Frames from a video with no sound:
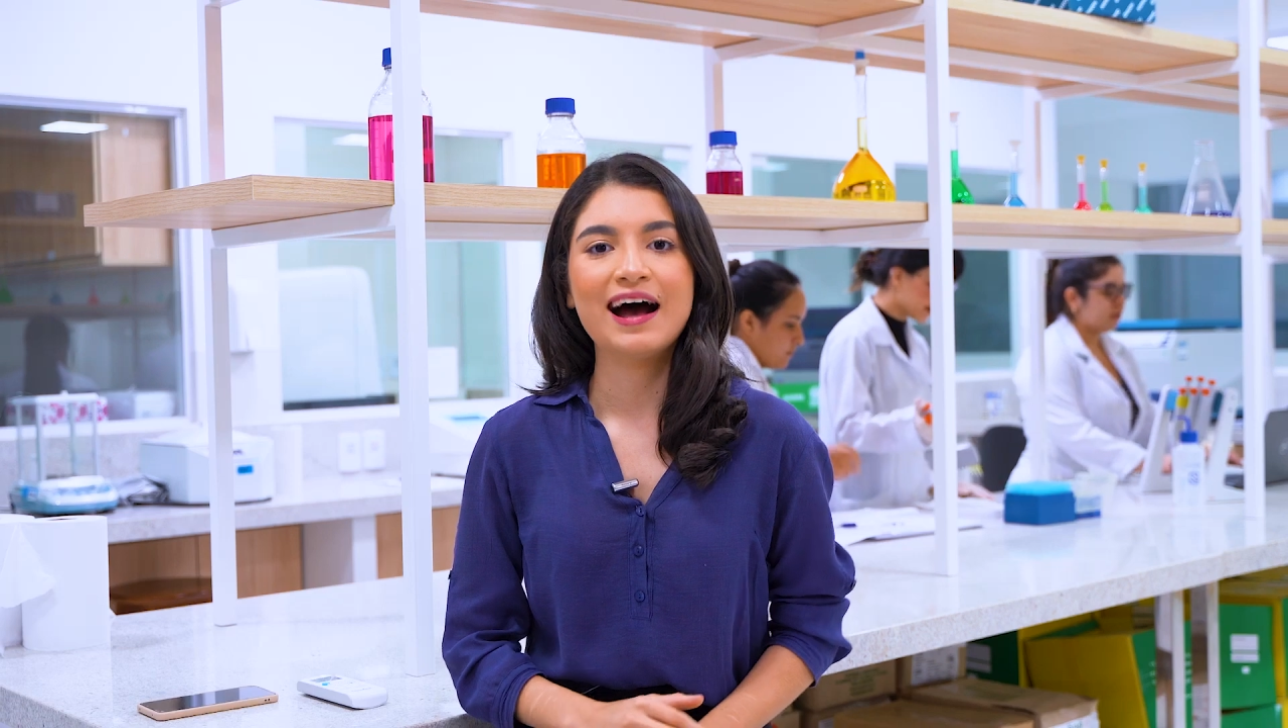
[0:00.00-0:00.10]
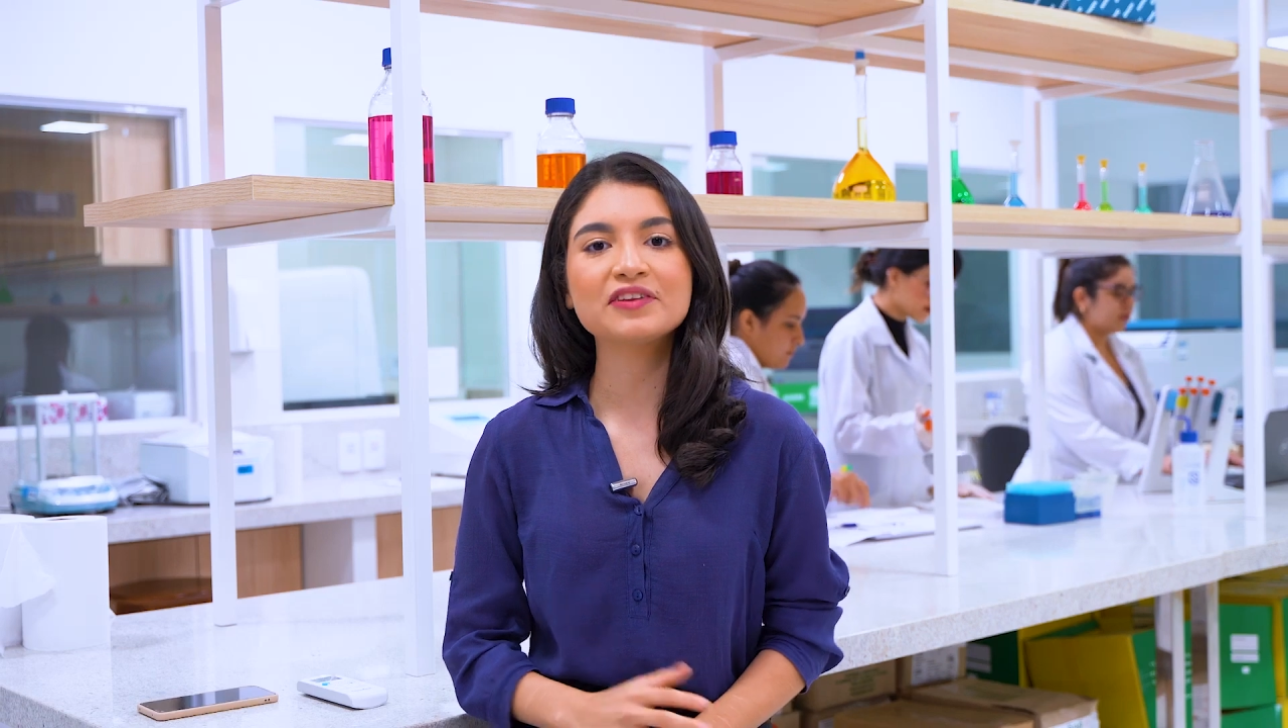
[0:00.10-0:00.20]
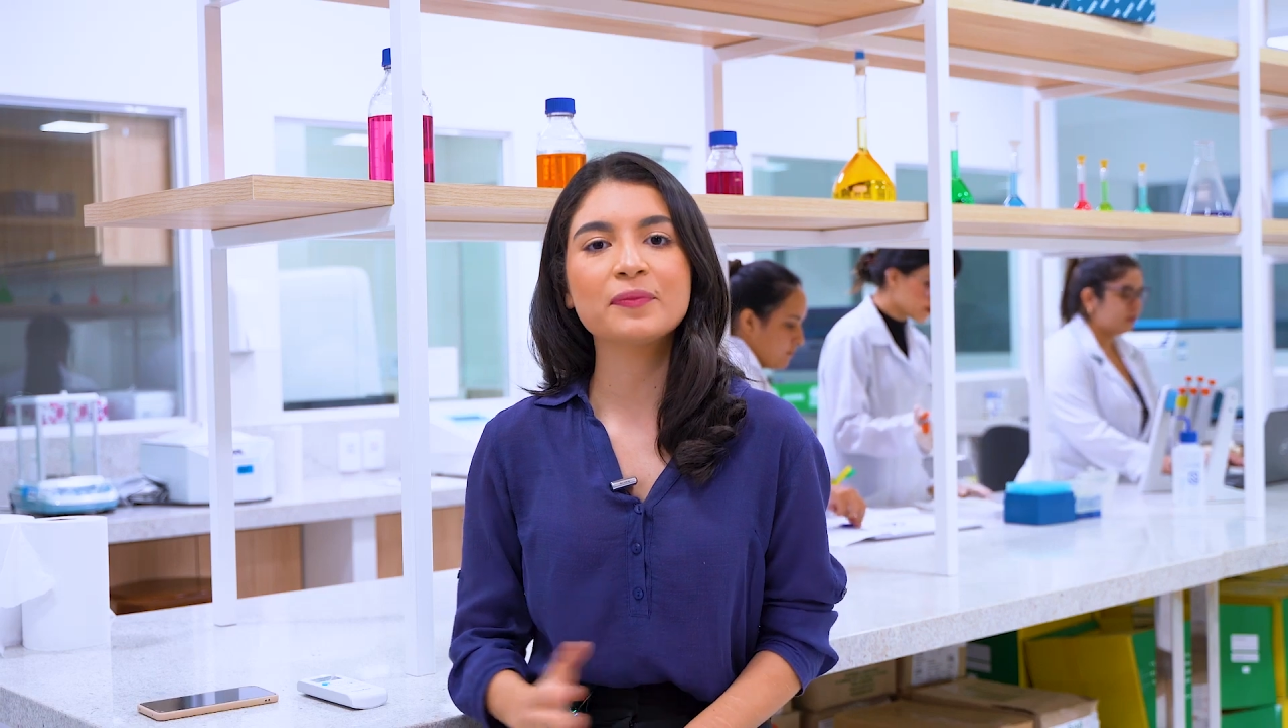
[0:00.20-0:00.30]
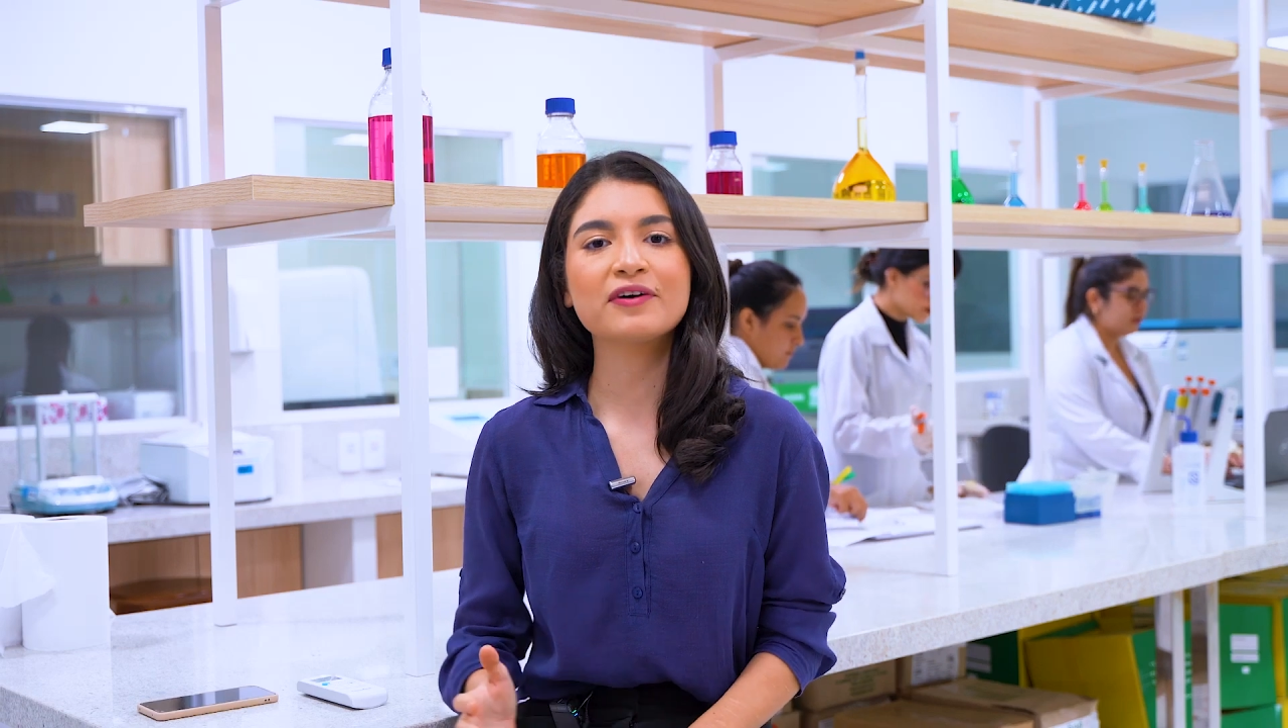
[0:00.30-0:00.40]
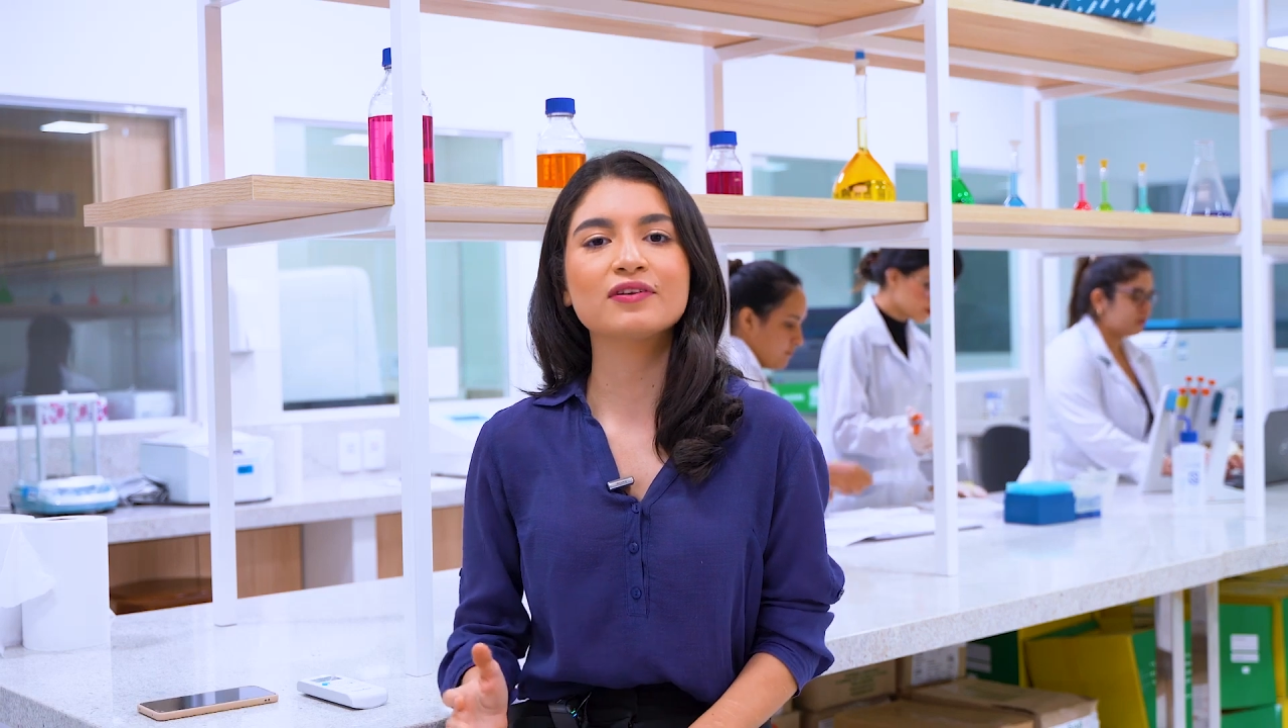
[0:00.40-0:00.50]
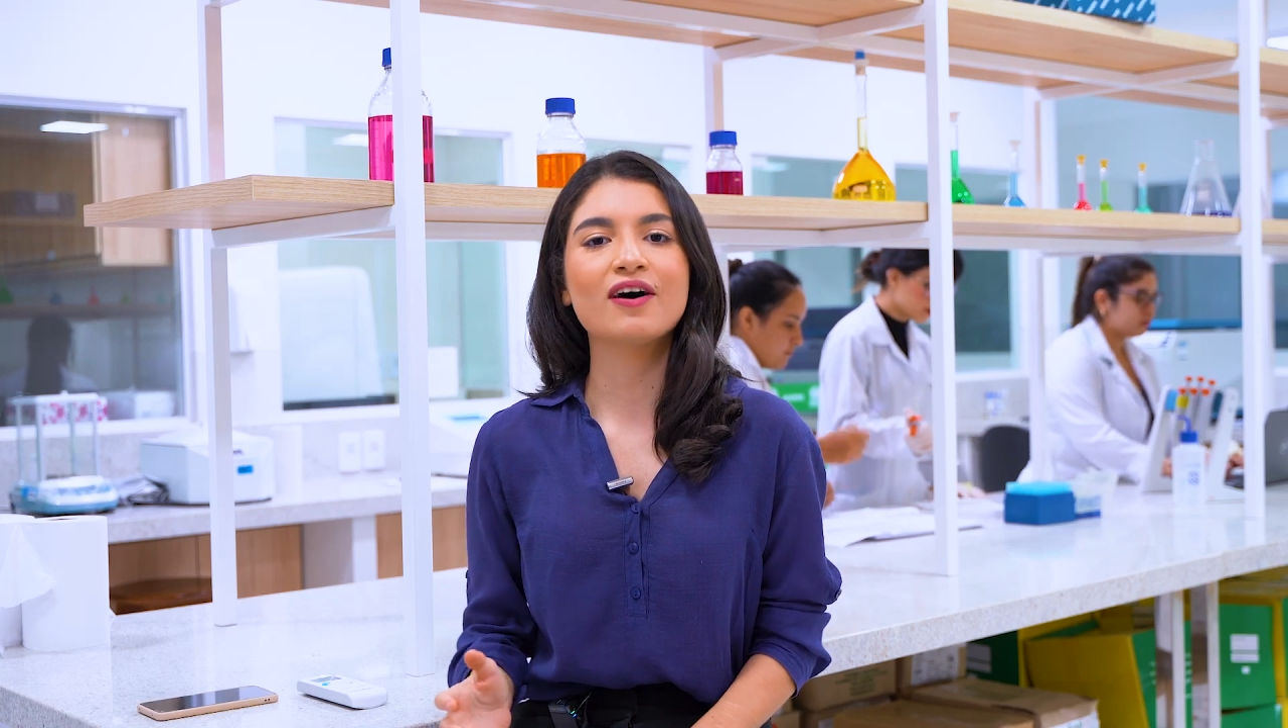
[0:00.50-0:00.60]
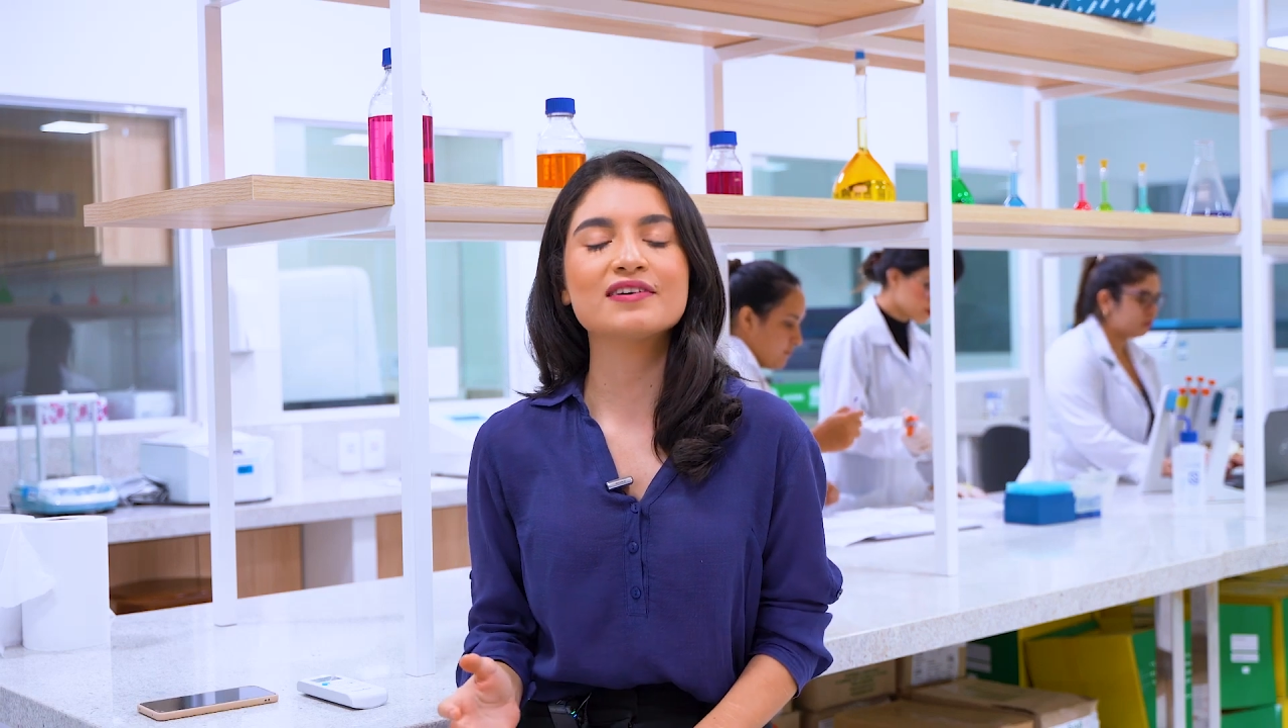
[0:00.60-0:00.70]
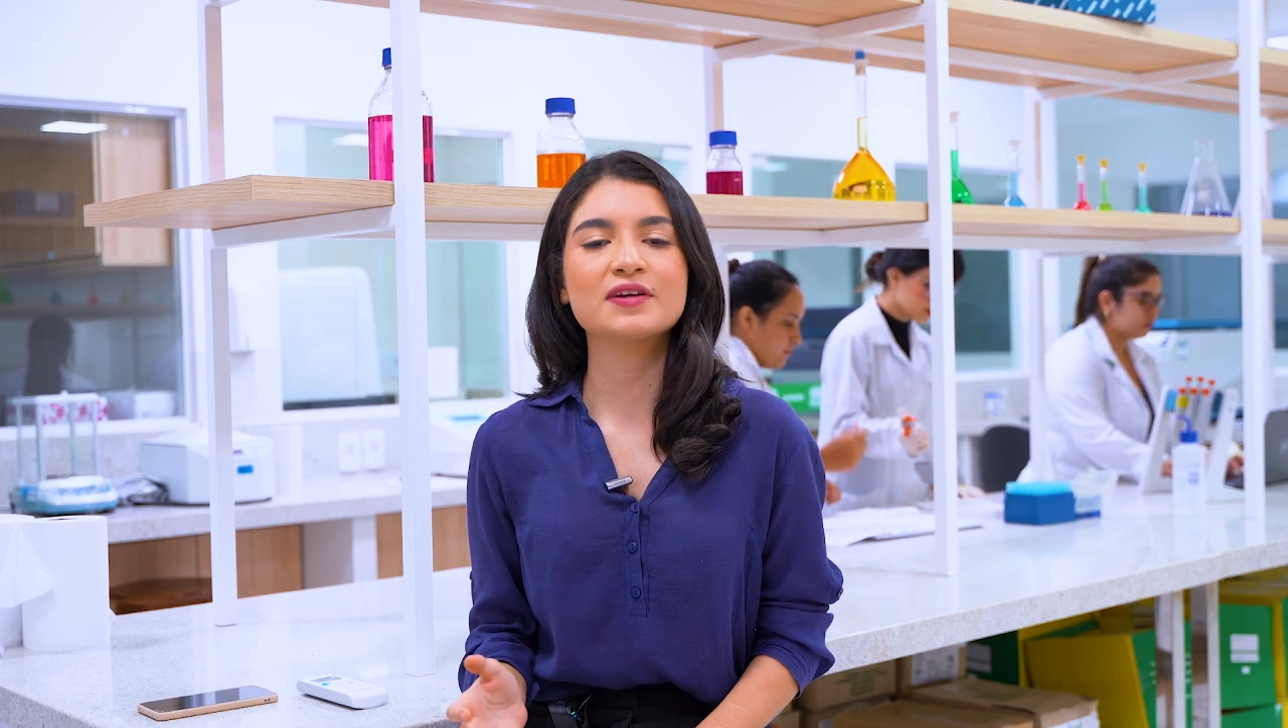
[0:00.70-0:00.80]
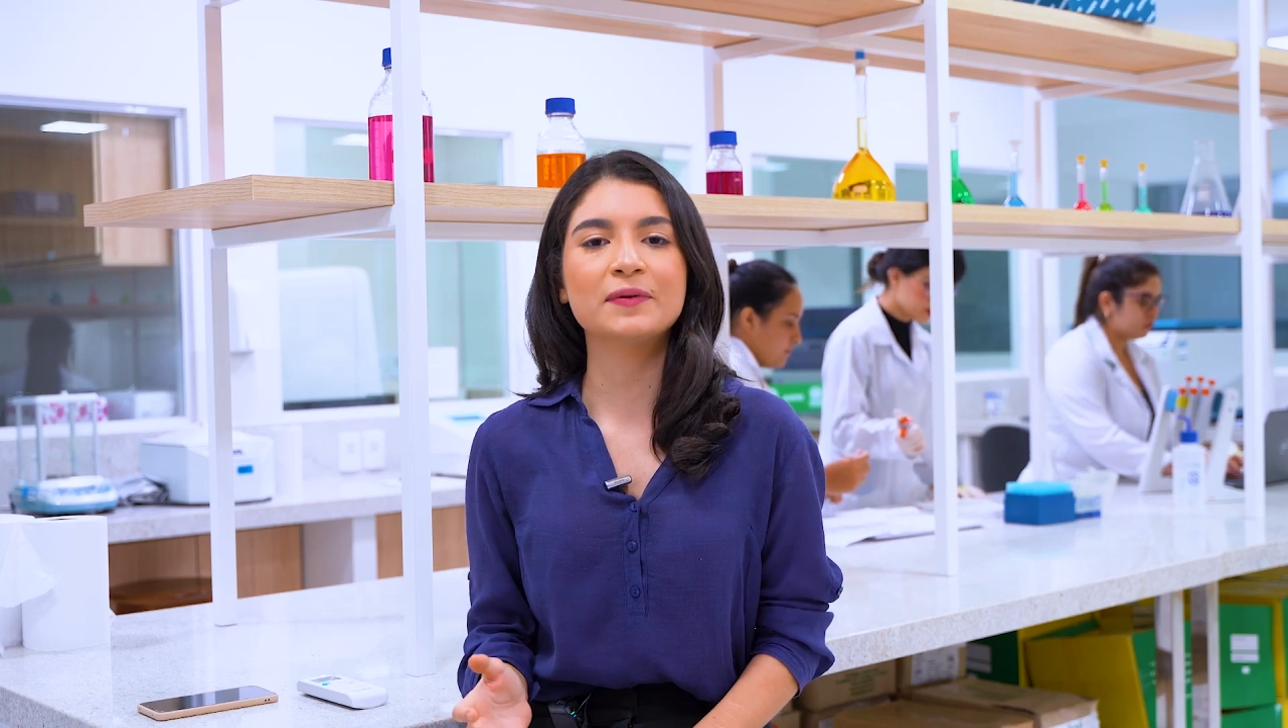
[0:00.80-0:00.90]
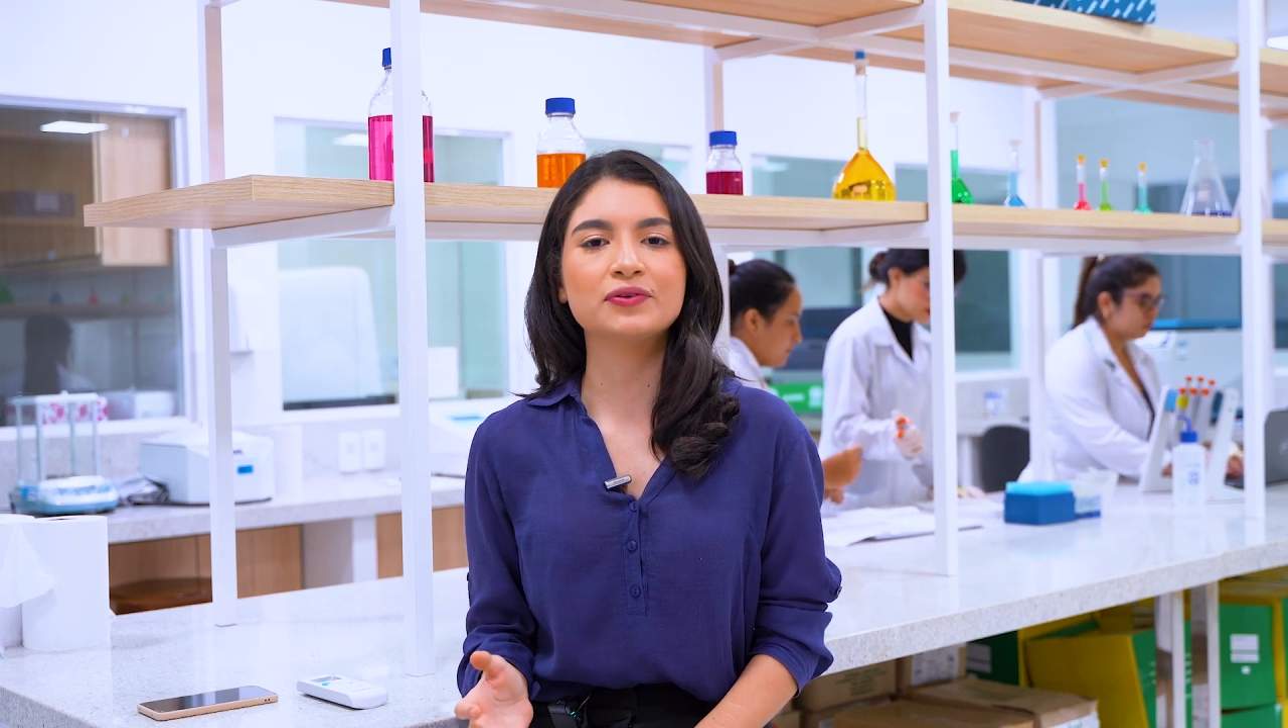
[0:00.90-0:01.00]
A
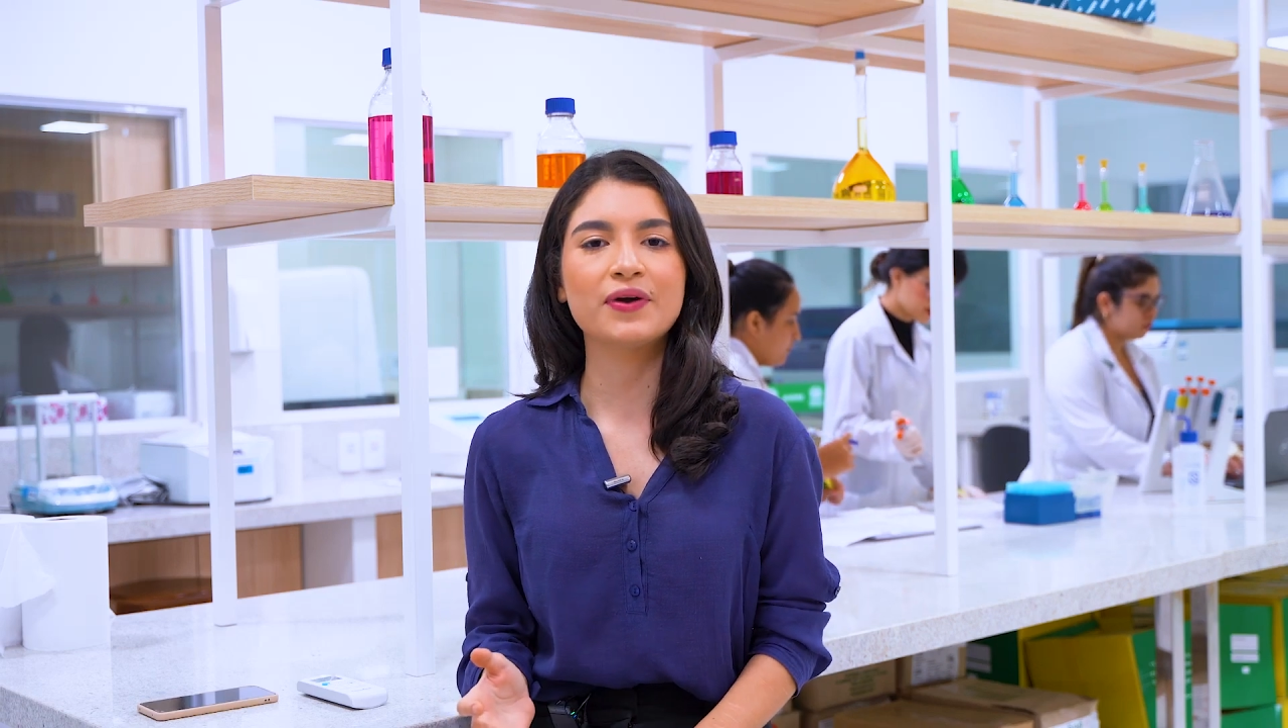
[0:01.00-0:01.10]
tuberculose é uma